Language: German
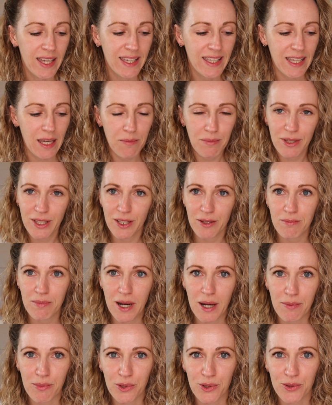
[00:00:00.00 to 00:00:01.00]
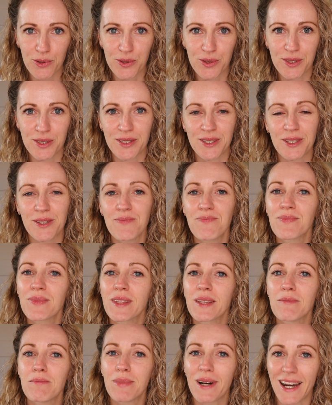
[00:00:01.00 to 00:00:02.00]
Ich habe mir hier ein paar Produkte
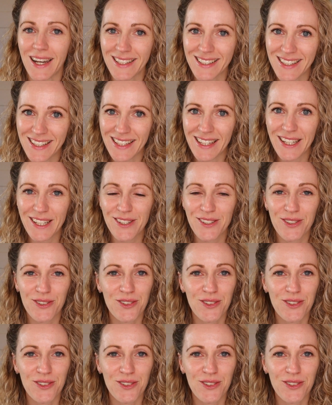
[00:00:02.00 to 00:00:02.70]
bereitgelegt